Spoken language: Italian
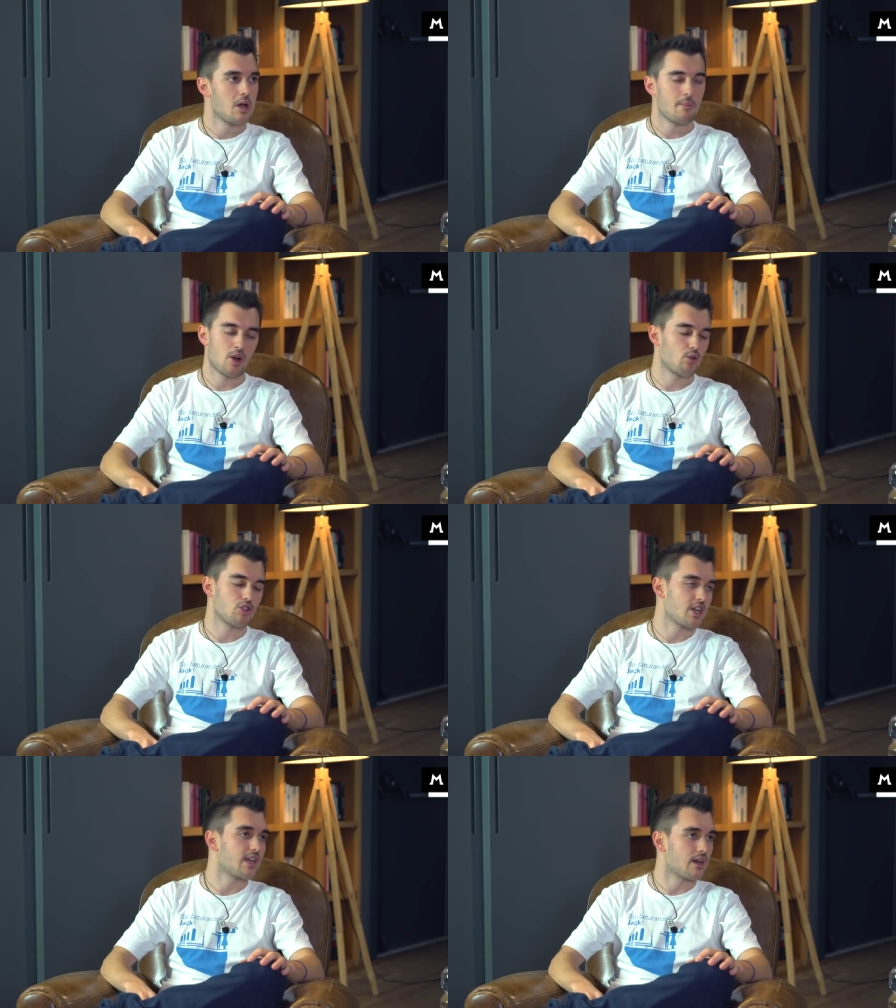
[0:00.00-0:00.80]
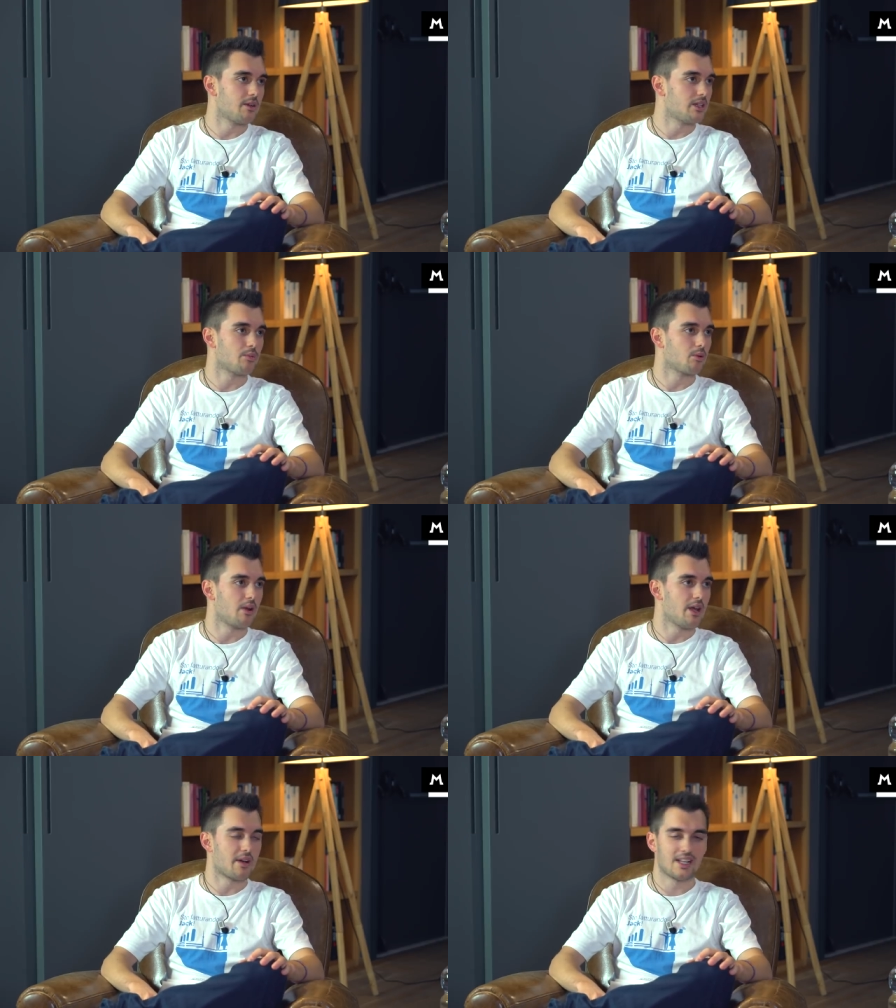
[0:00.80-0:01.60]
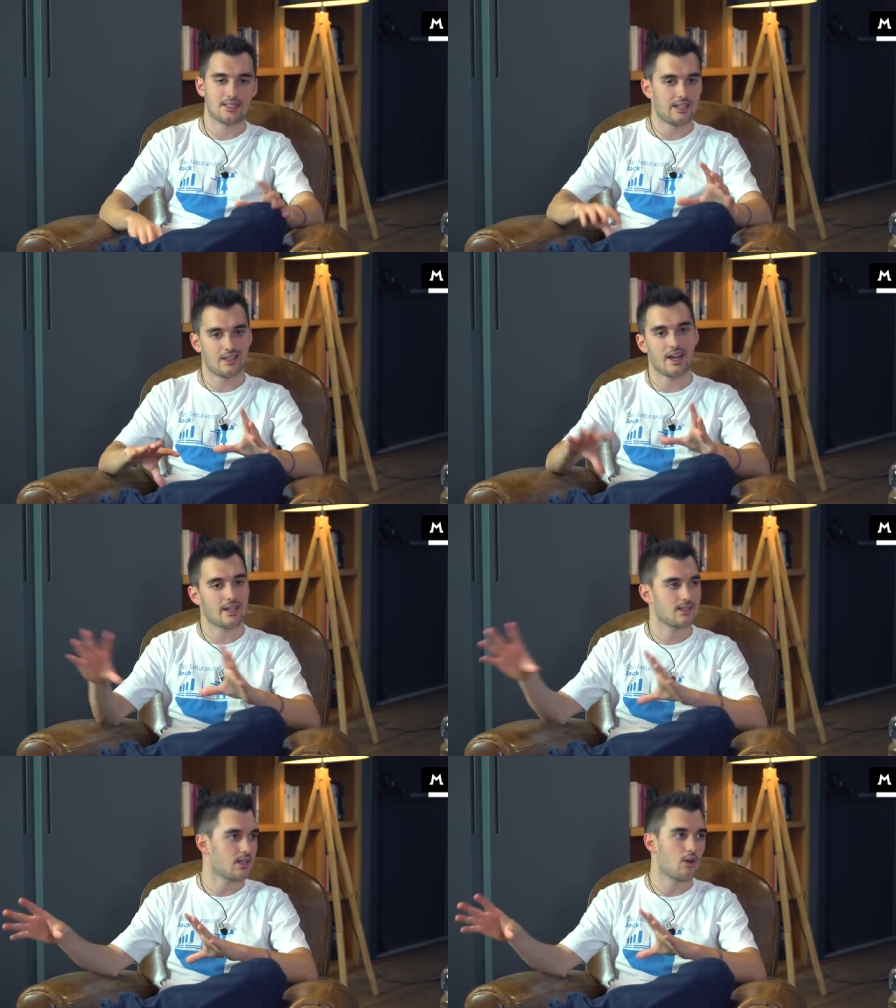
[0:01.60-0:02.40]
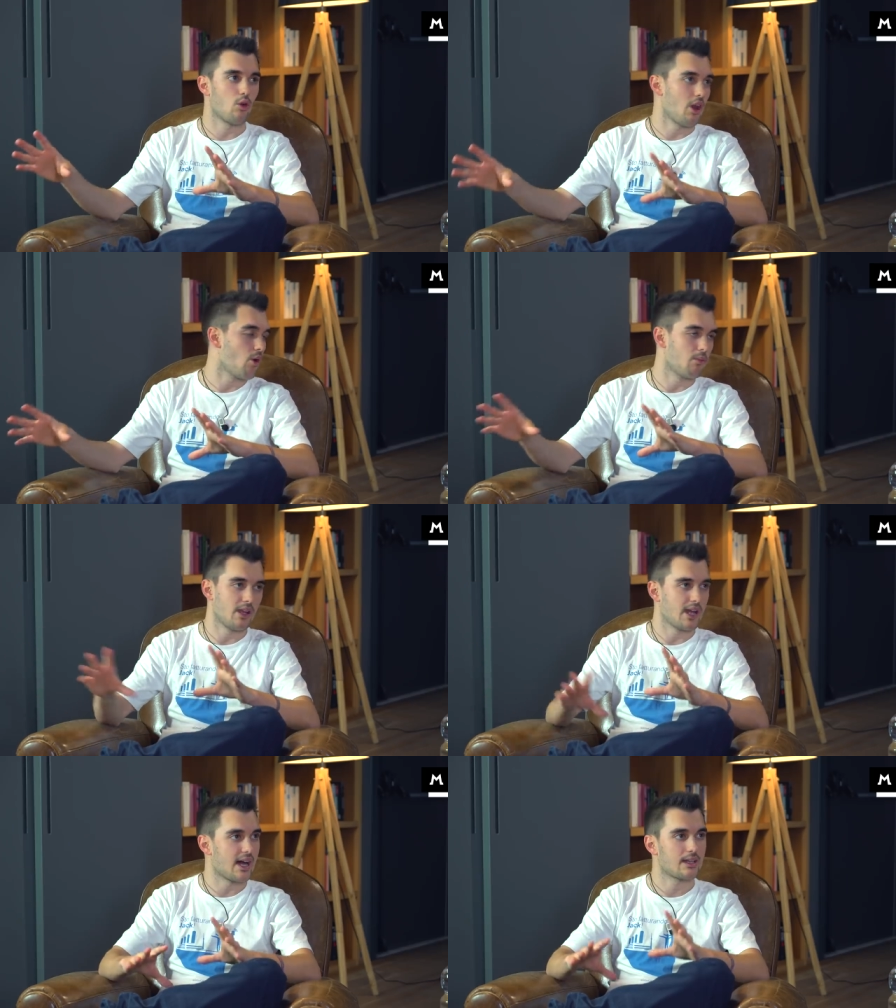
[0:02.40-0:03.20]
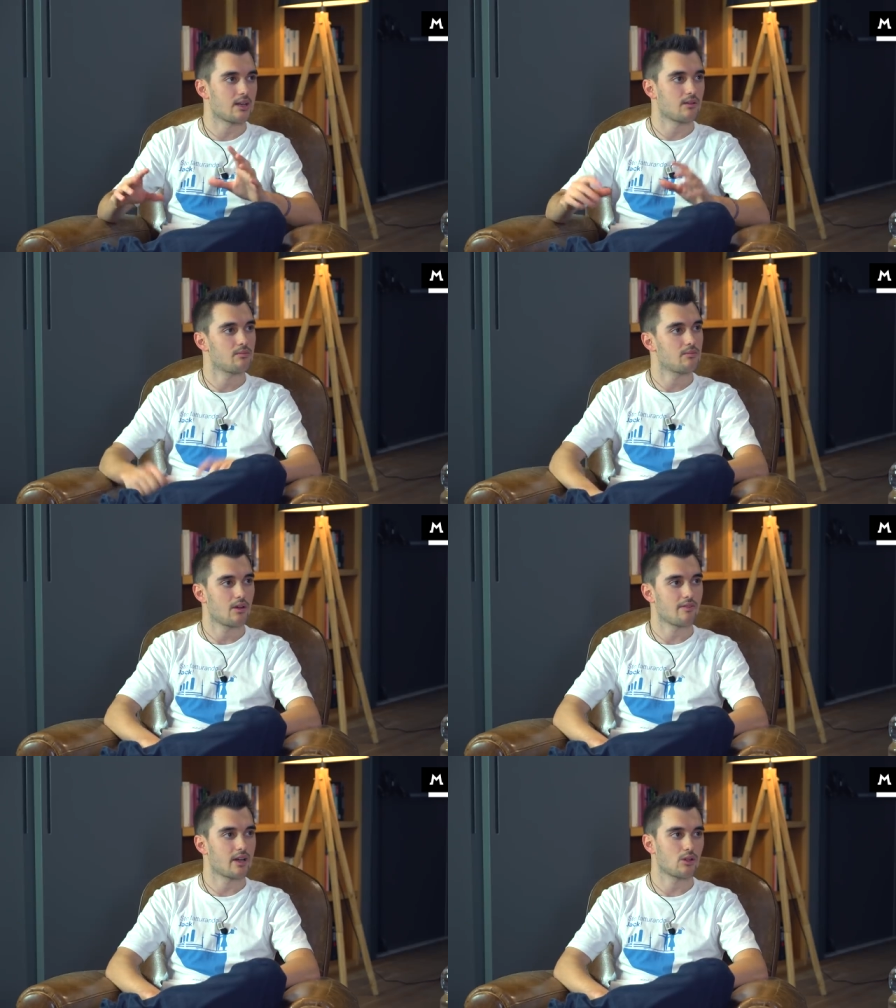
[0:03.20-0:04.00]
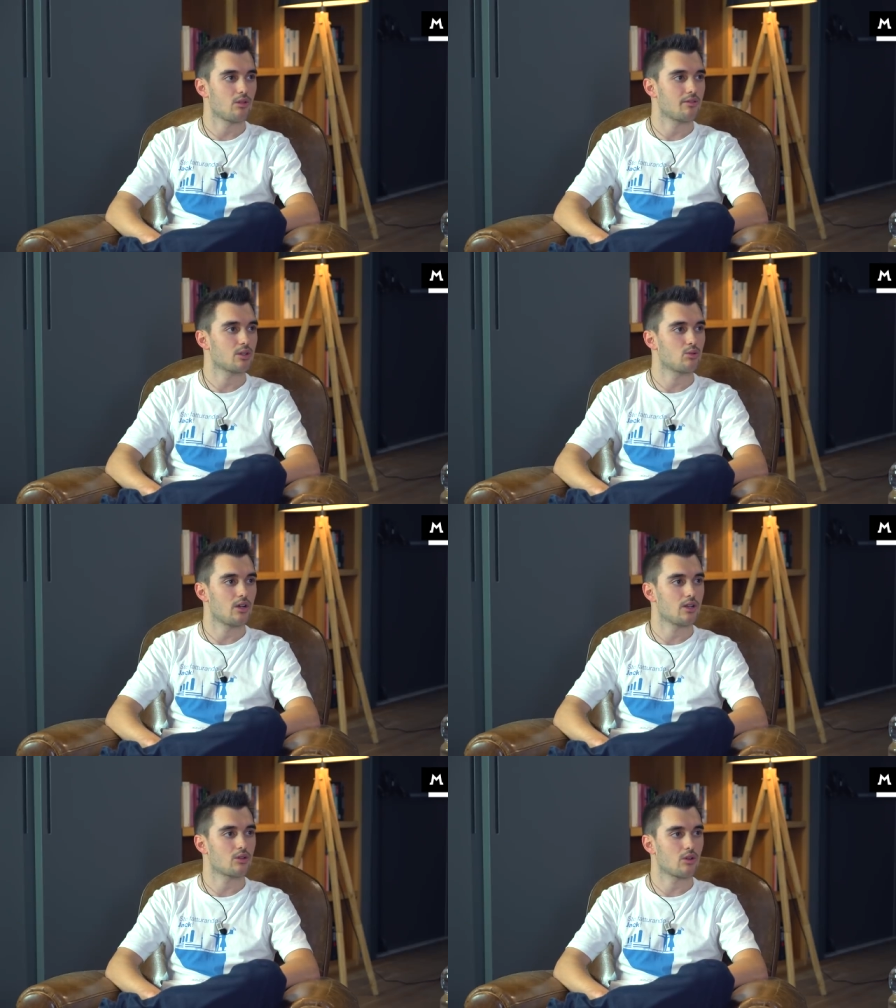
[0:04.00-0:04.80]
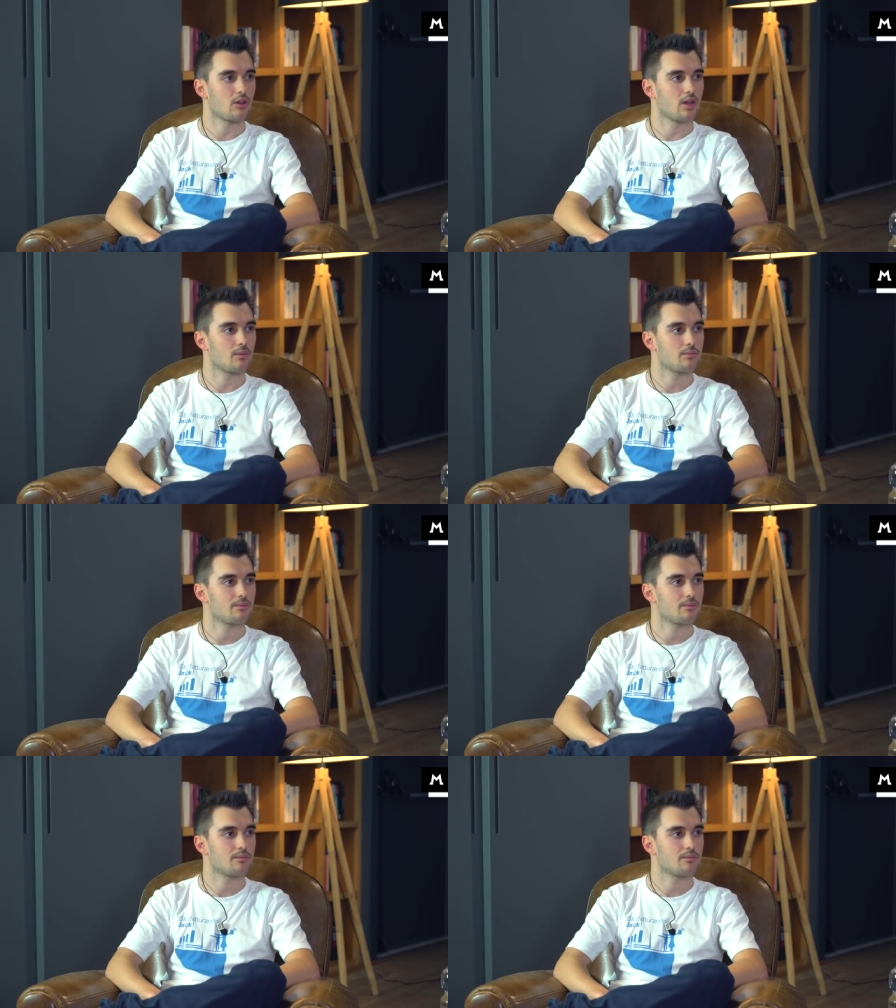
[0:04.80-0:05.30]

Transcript: però non c'è chiaramente problema, l'azienda estera non è obbligata a farti una ah. fattura elettronica.